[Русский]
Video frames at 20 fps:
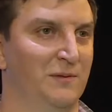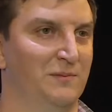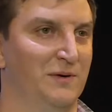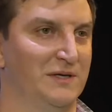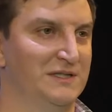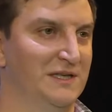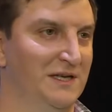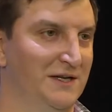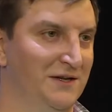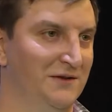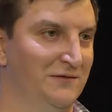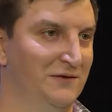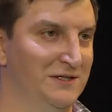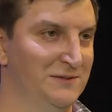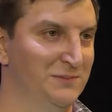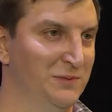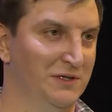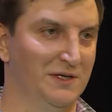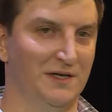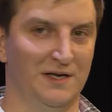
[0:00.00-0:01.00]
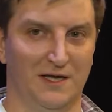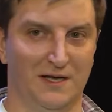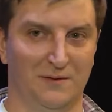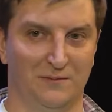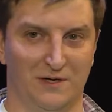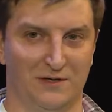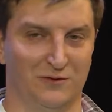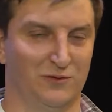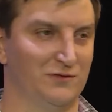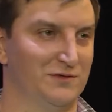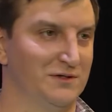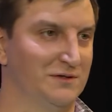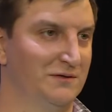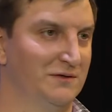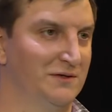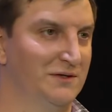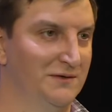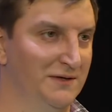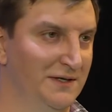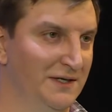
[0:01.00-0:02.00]
последние воспитанники
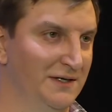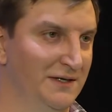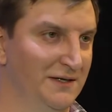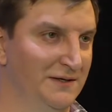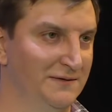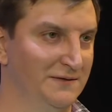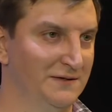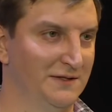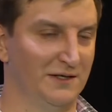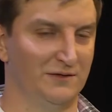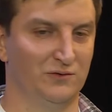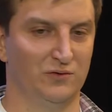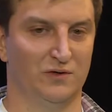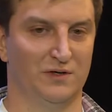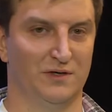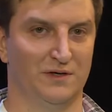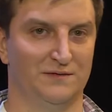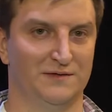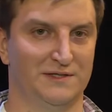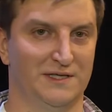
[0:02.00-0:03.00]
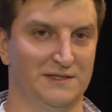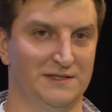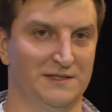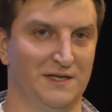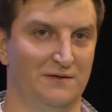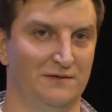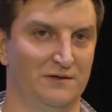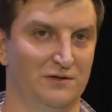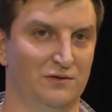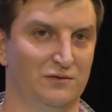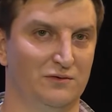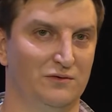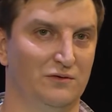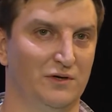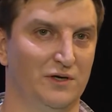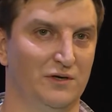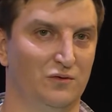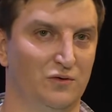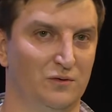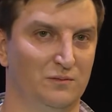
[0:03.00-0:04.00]
мордовского КВН, которые в составе
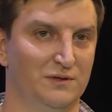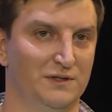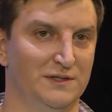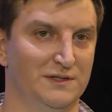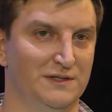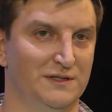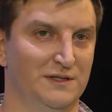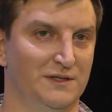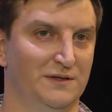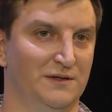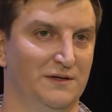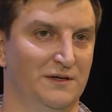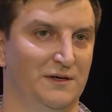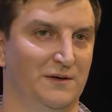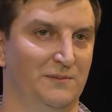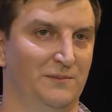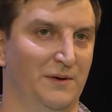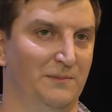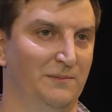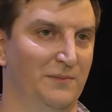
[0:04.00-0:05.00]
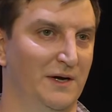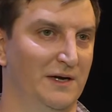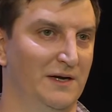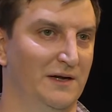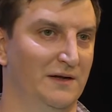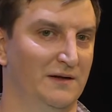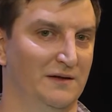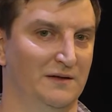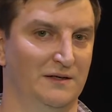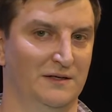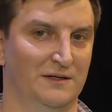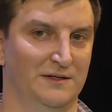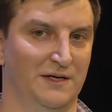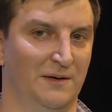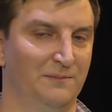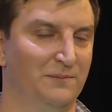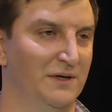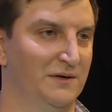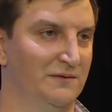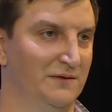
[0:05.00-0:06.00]
другой области а, попали
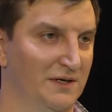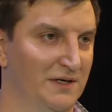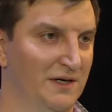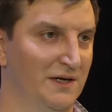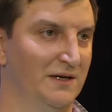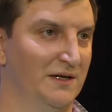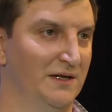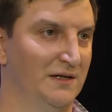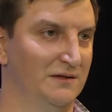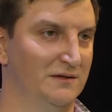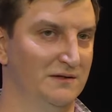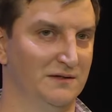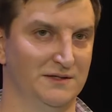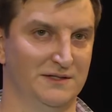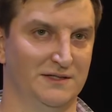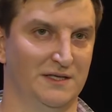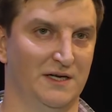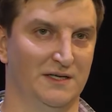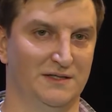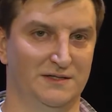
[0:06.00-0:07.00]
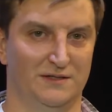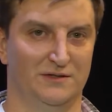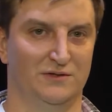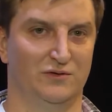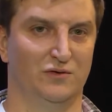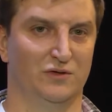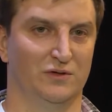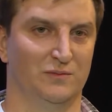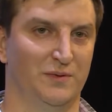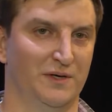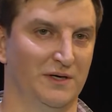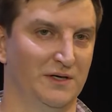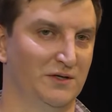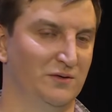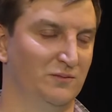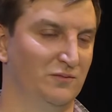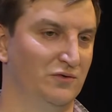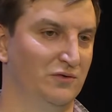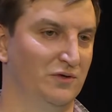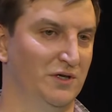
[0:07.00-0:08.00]
на Первый канал за один год.
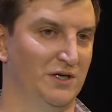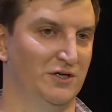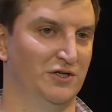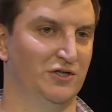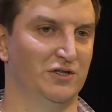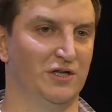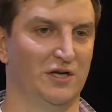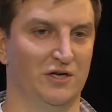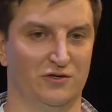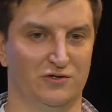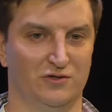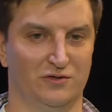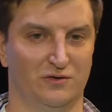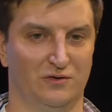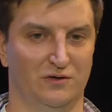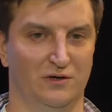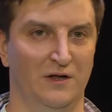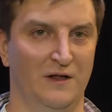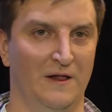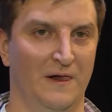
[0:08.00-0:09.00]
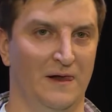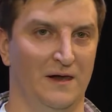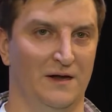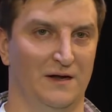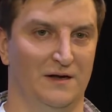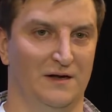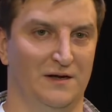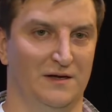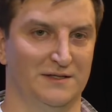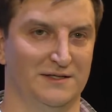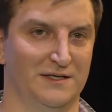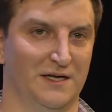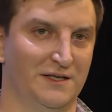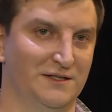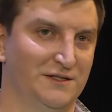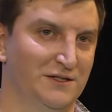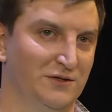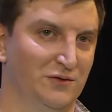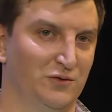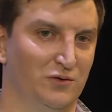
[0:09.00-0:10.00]
Поэтому я считаю, что а, за
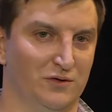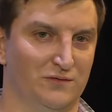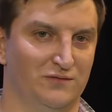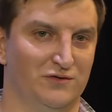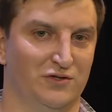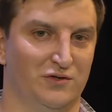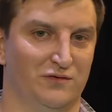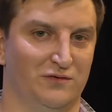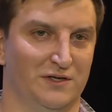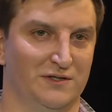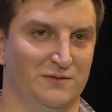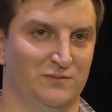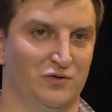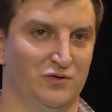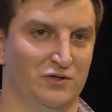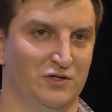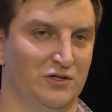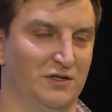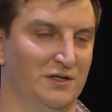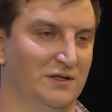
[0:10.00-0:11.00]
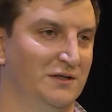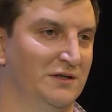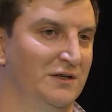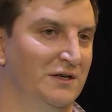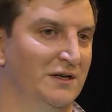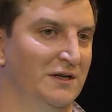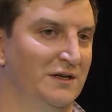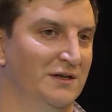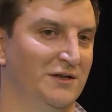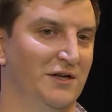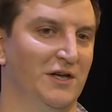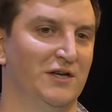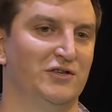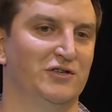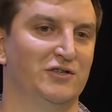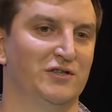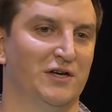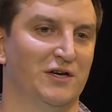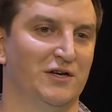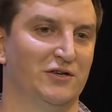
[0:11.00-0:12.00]
один год все возможно. Я
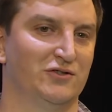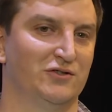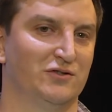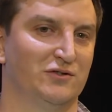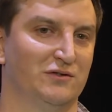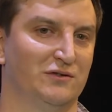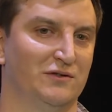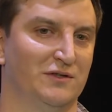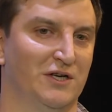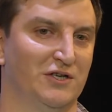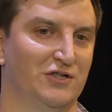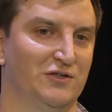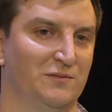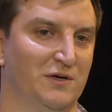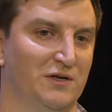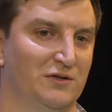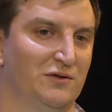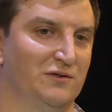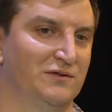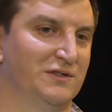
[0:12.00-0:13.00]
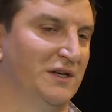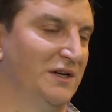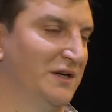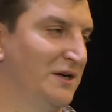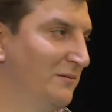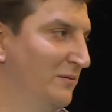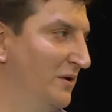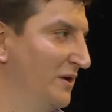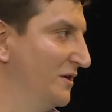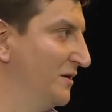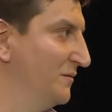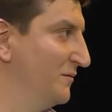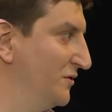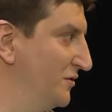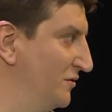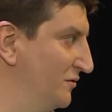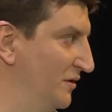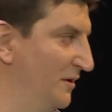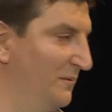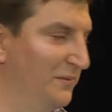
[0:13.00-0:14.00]
считаю, что наши мордовские команды, мы
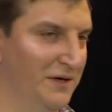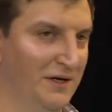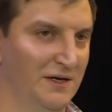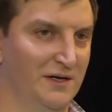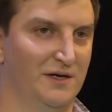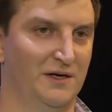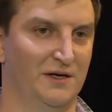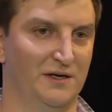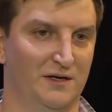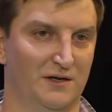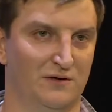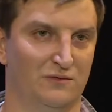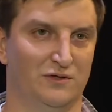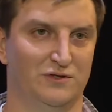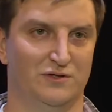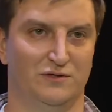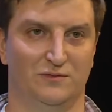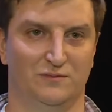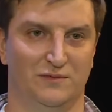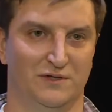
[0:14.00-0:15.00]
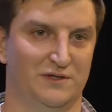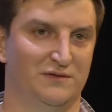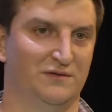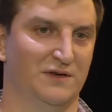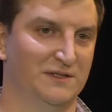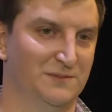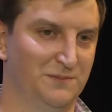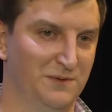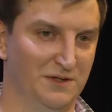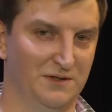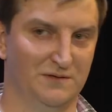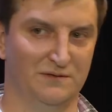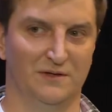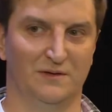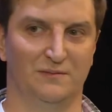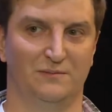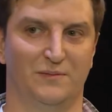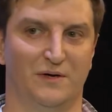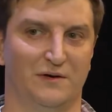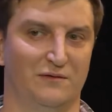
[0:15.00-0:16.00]
сюда приехали на родину, мы их
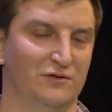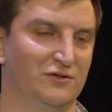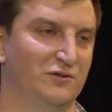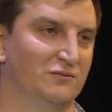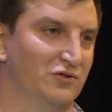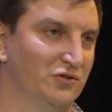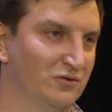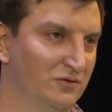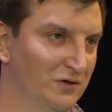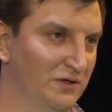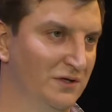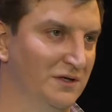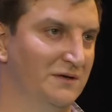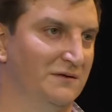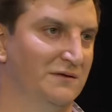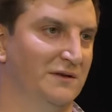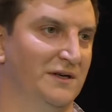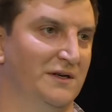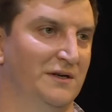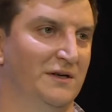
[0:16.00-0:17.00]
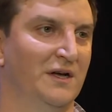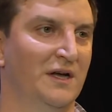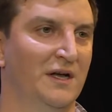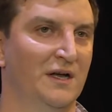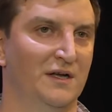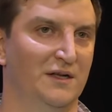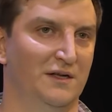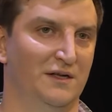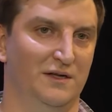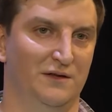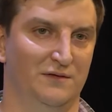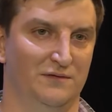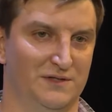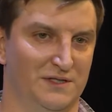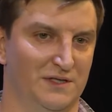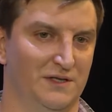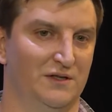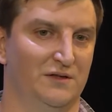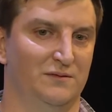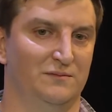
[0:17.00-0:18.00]
воспитываем, проводим школу КВН. И в
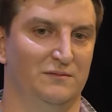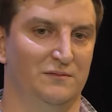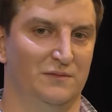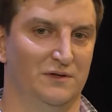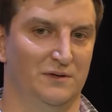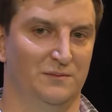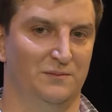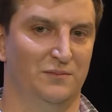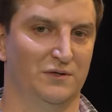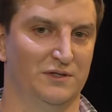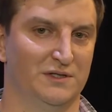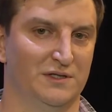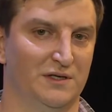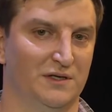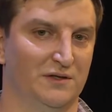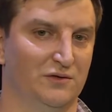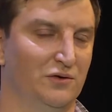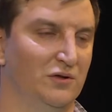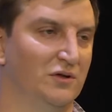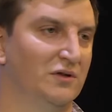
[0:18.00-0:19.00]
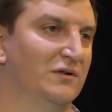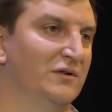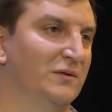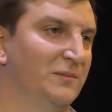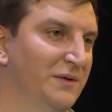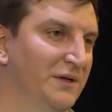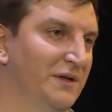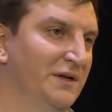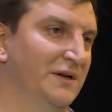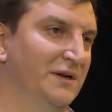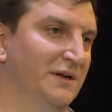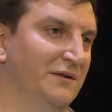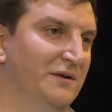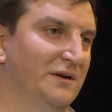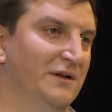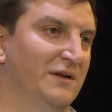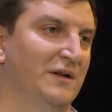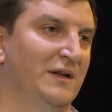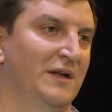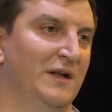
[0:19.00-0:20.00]
целом а, после долгого
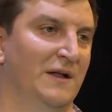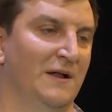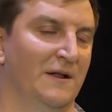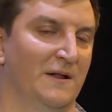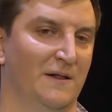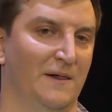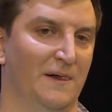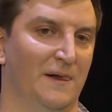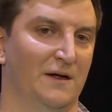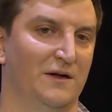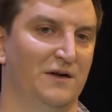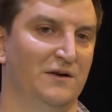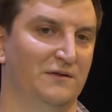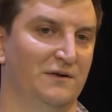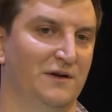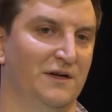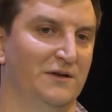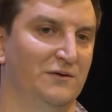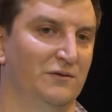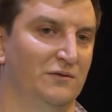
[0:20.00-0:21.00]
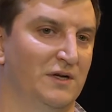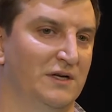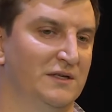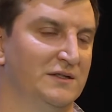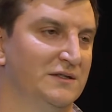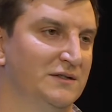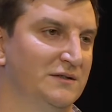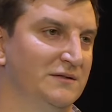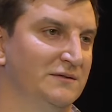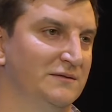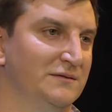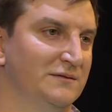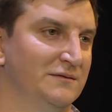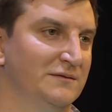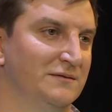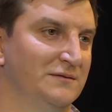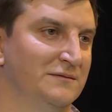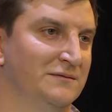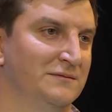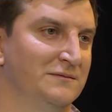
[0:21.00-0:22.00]
перерыва КВН у нас
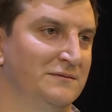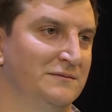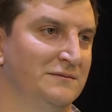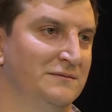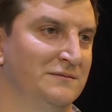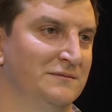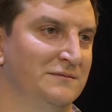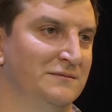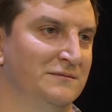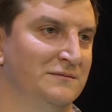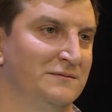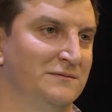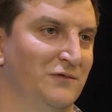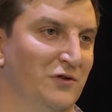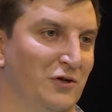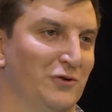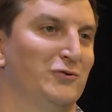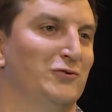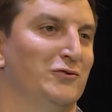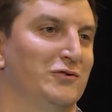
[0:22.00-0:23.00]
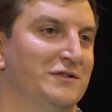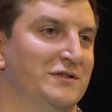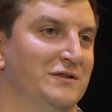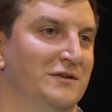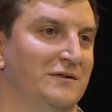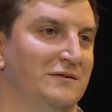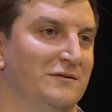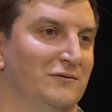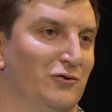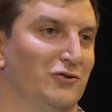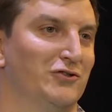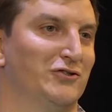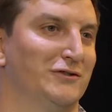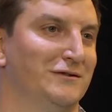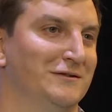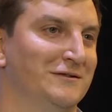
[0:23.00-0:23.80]
вернулся, ожил.